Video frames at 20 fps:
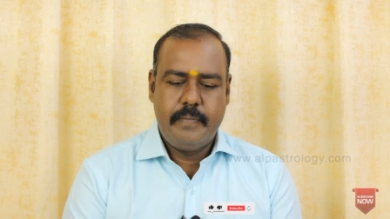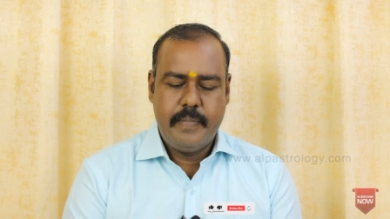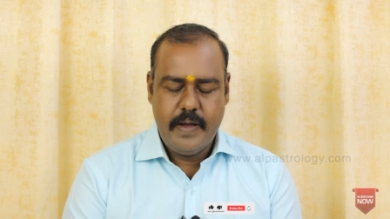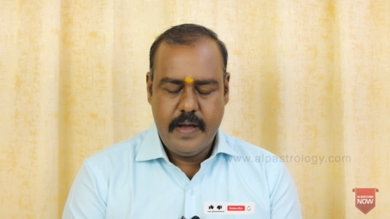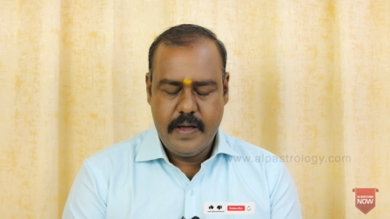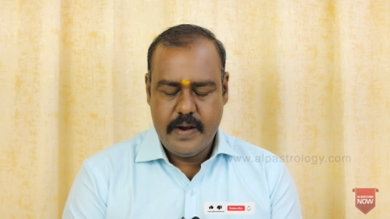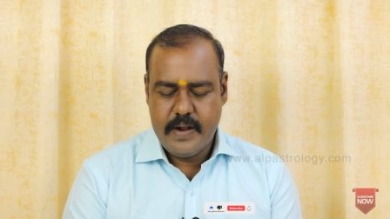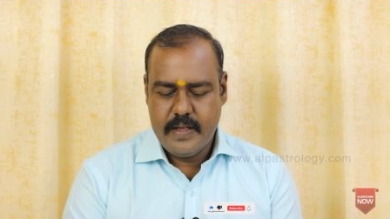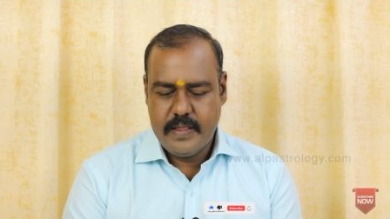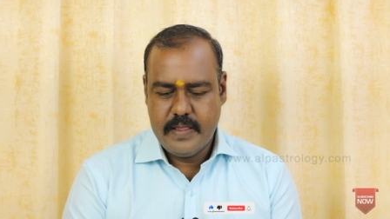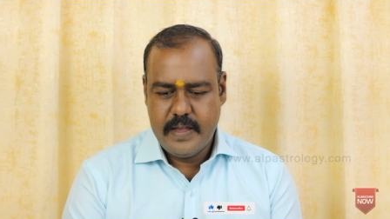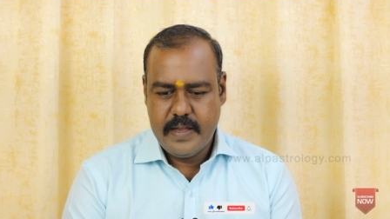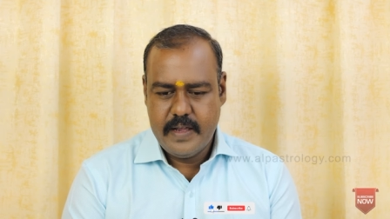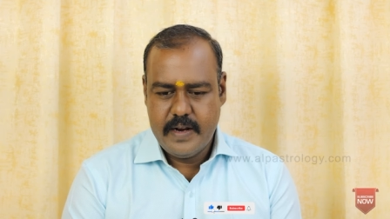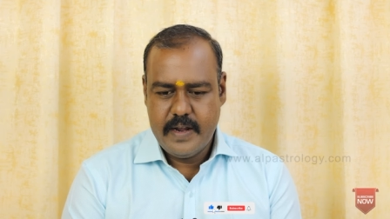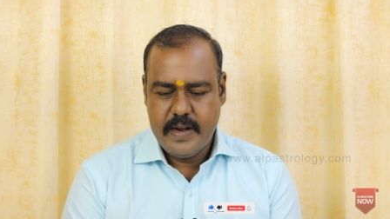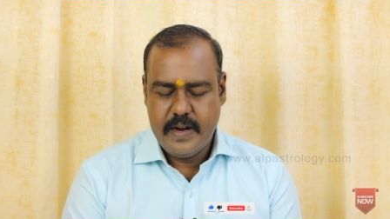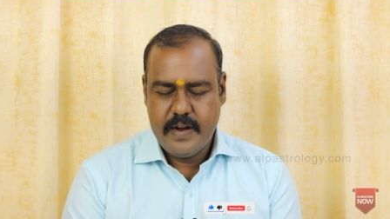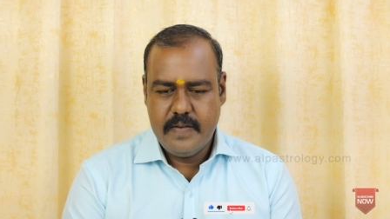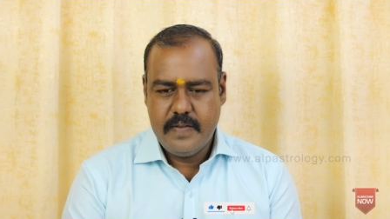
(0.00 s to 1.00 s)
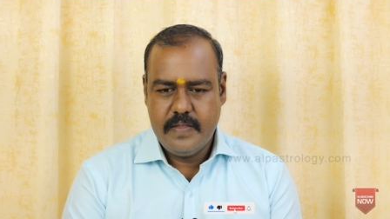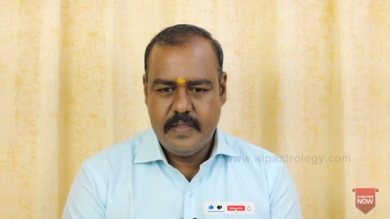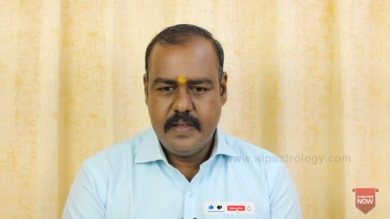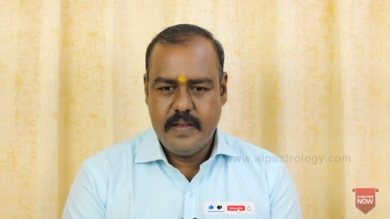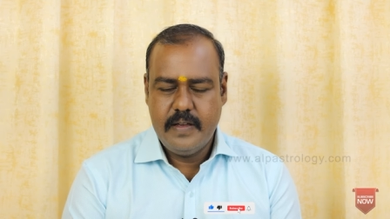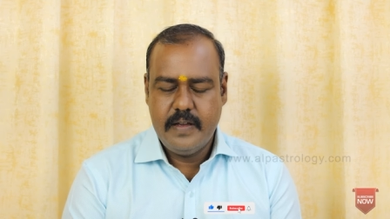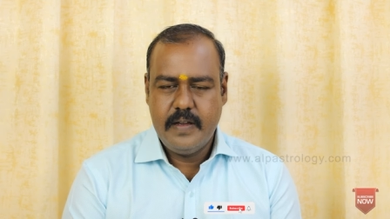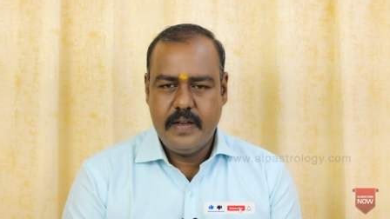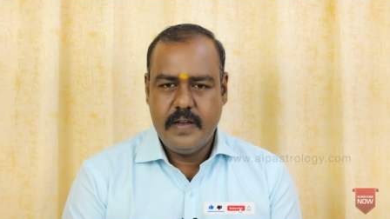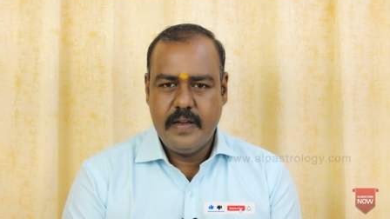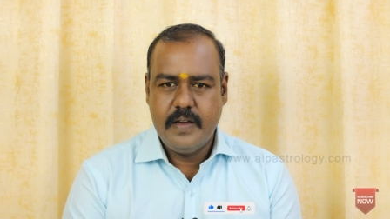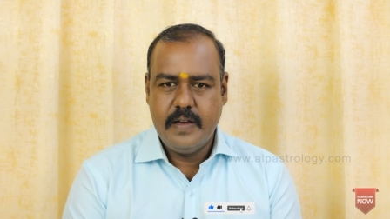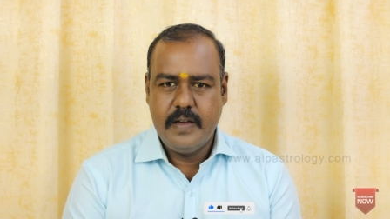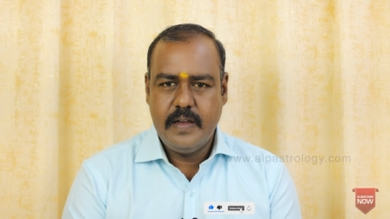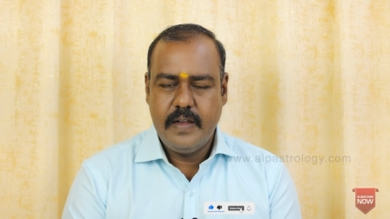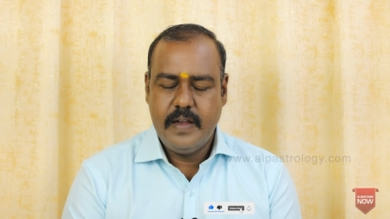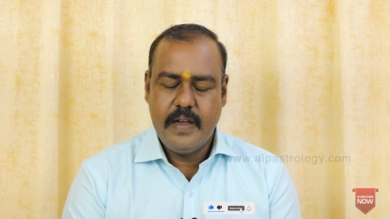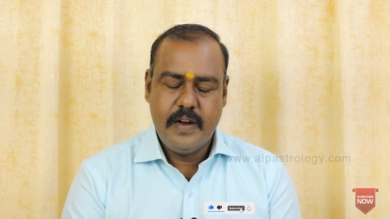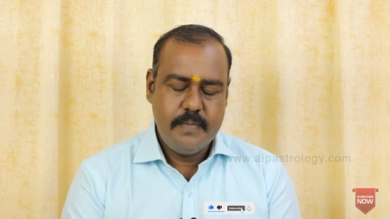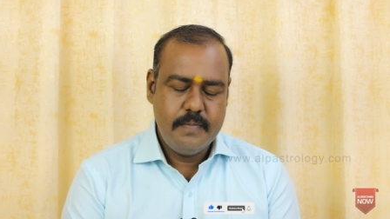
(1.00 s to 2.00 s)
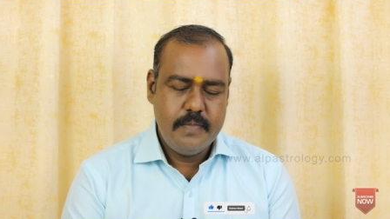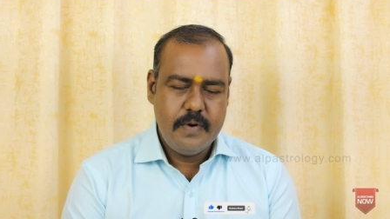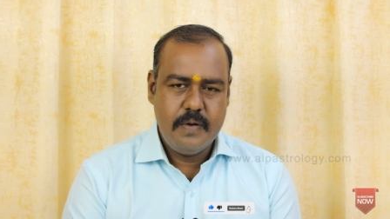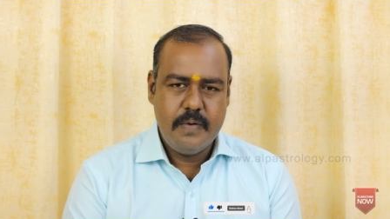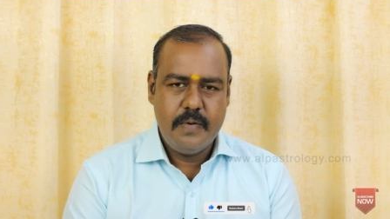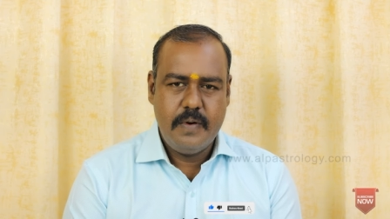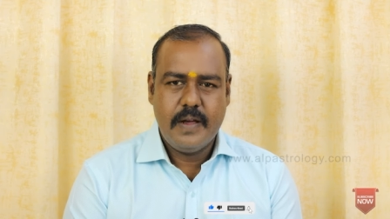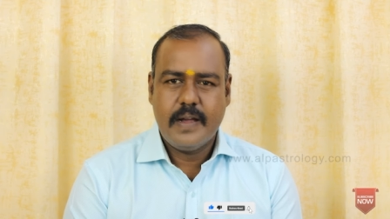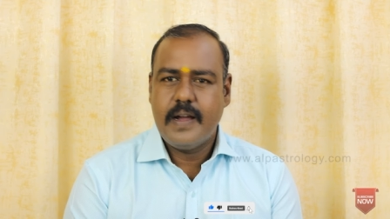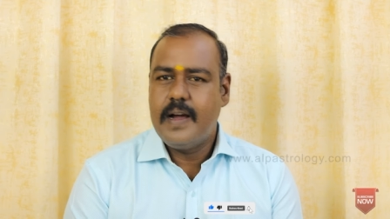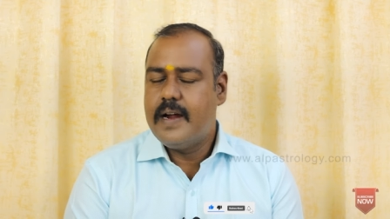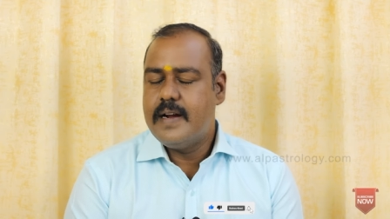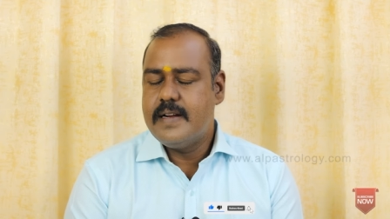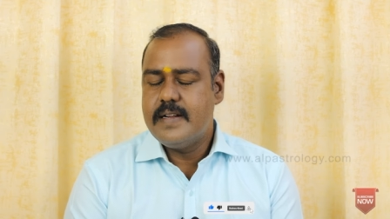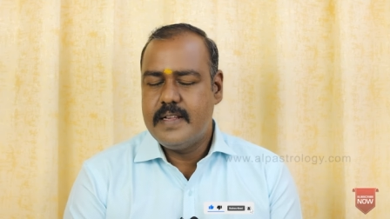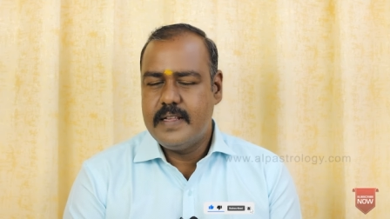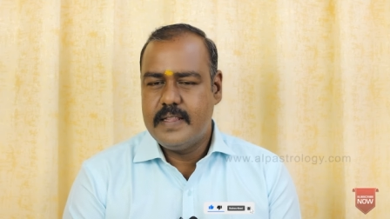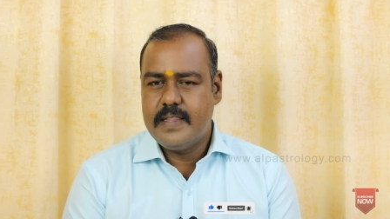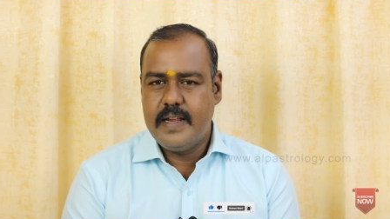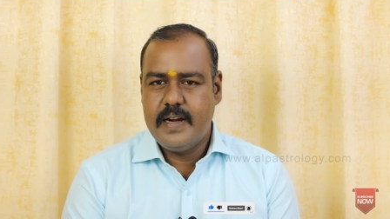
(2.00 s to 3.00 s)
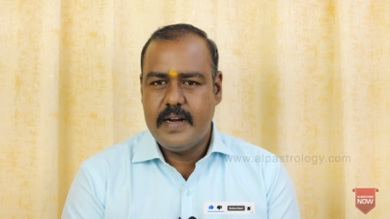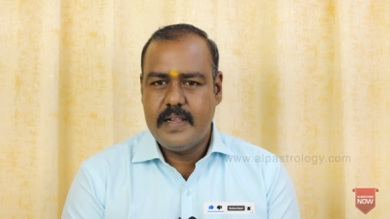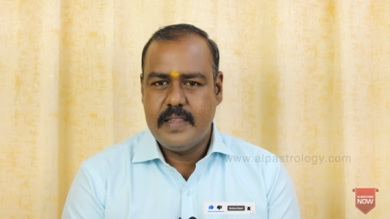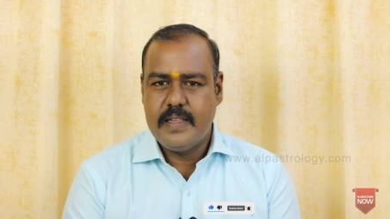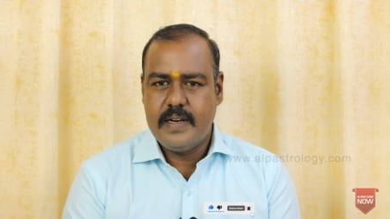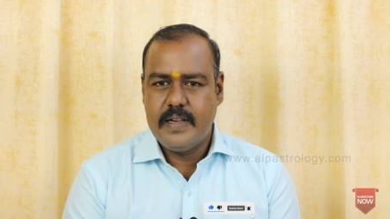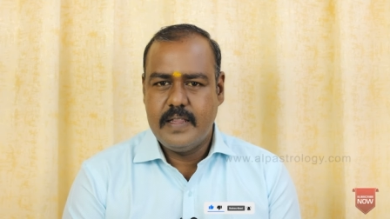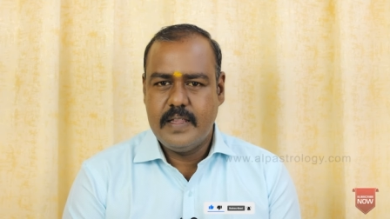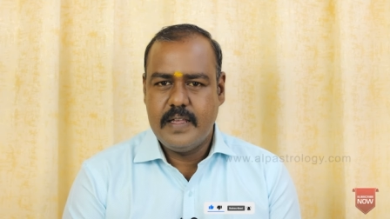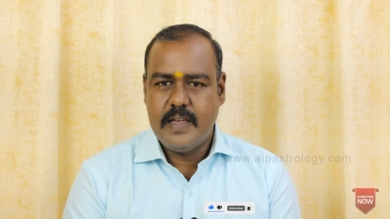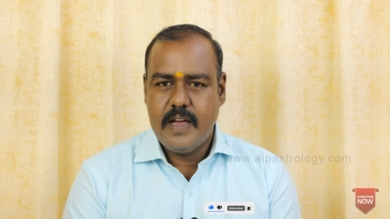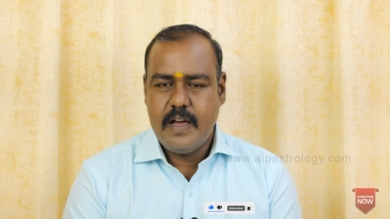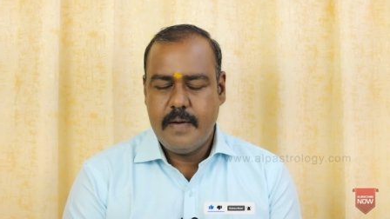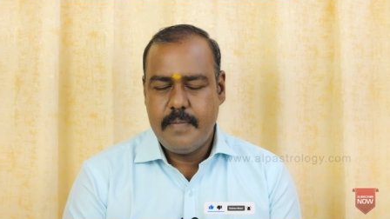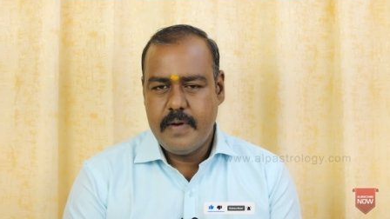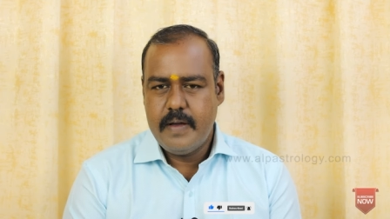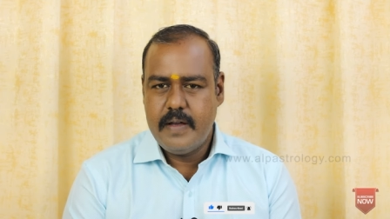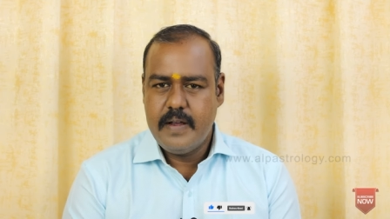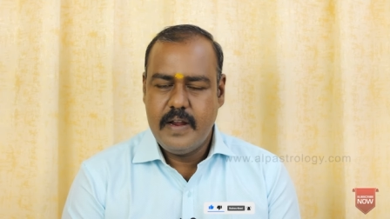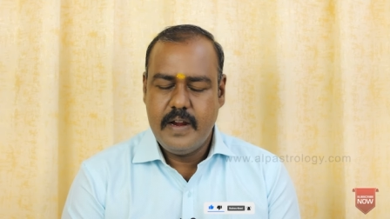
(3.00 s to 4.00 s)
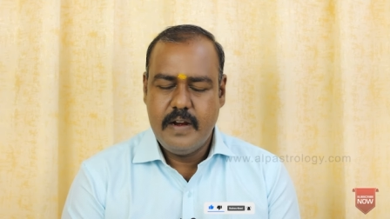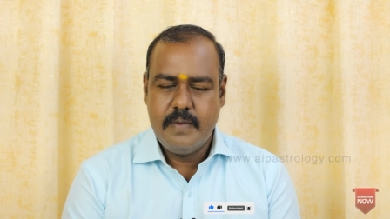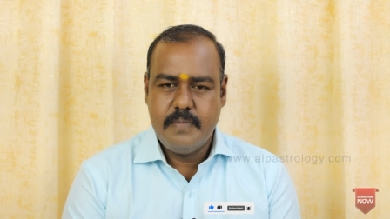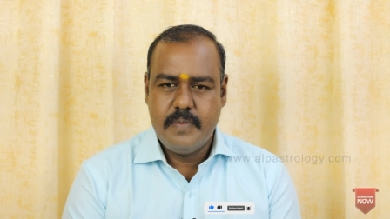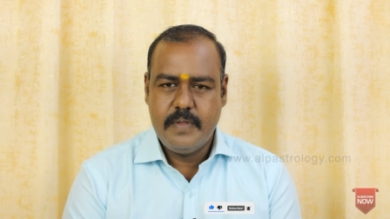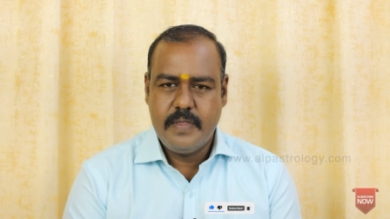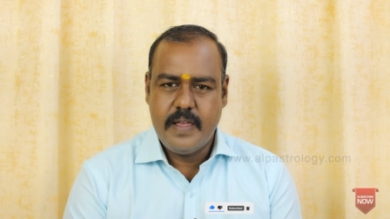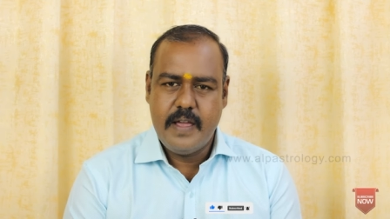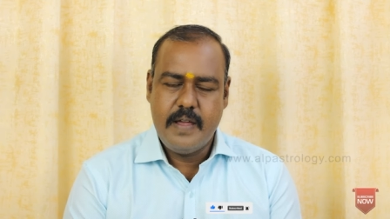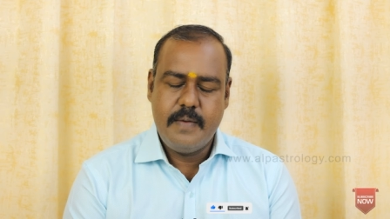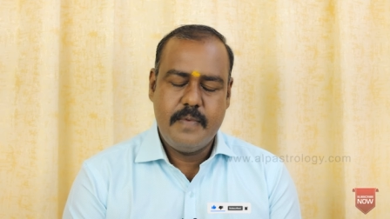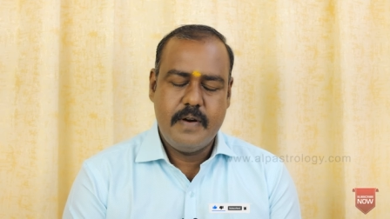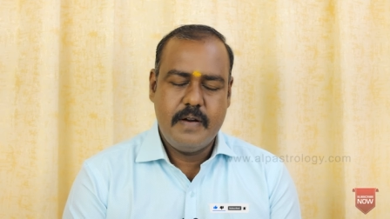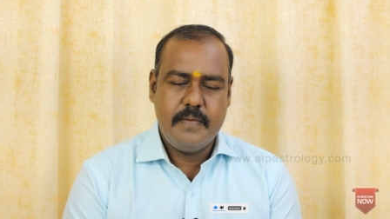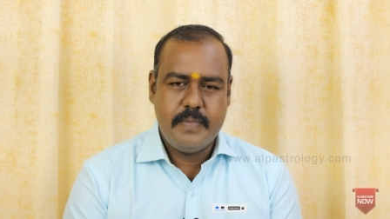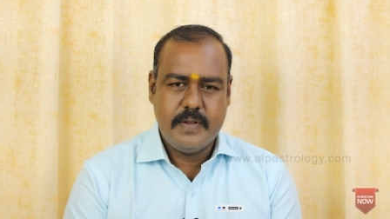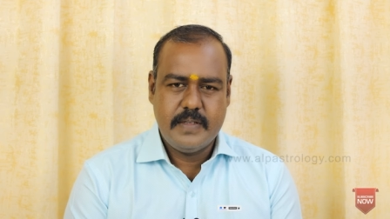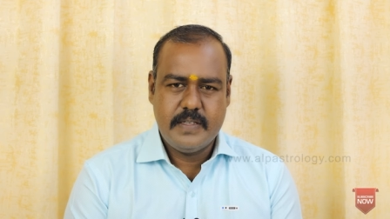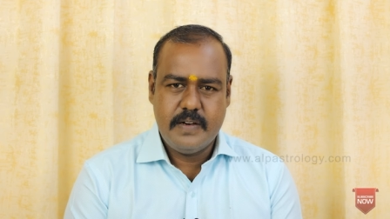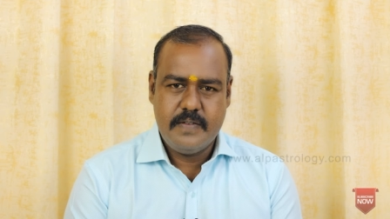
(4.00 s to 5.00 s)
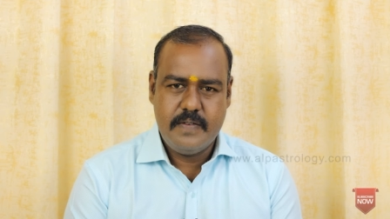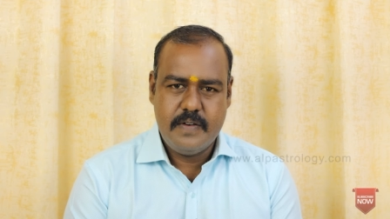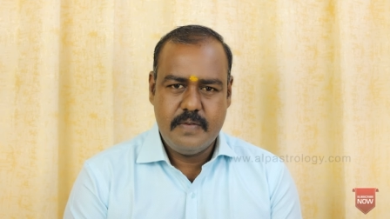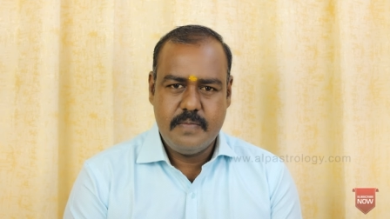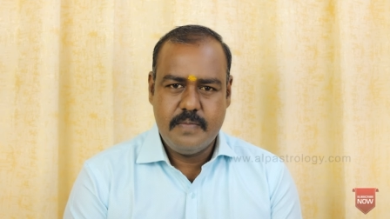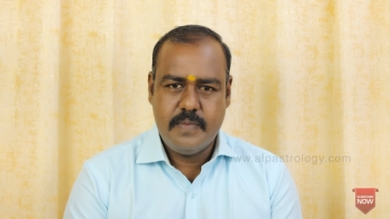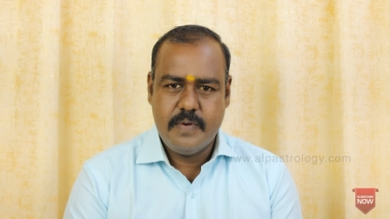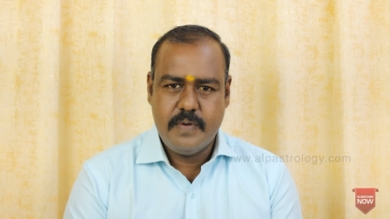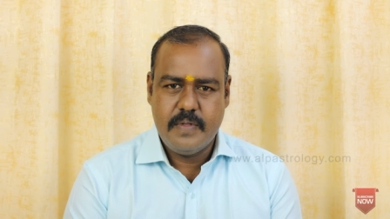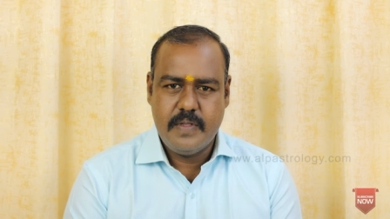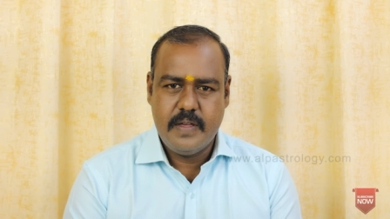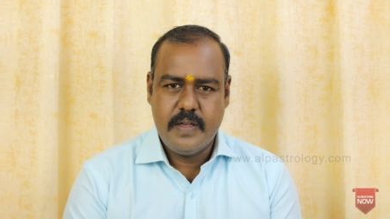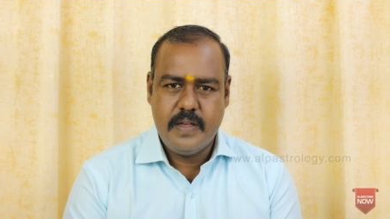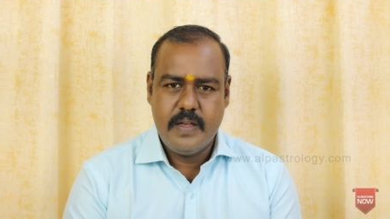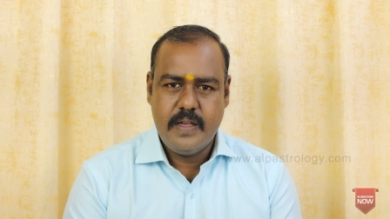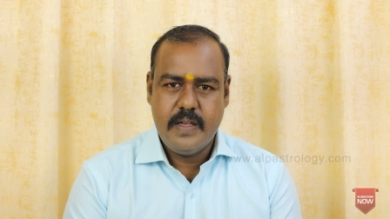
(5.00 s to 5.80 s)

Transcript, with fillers: பாராதைராய்டு வந்து எலும்பில் உள்ள கால்சியத்தை எடுத்துடுது அப்போ எலும்பு தேய்மானம் பிரச்சனை வரும்போது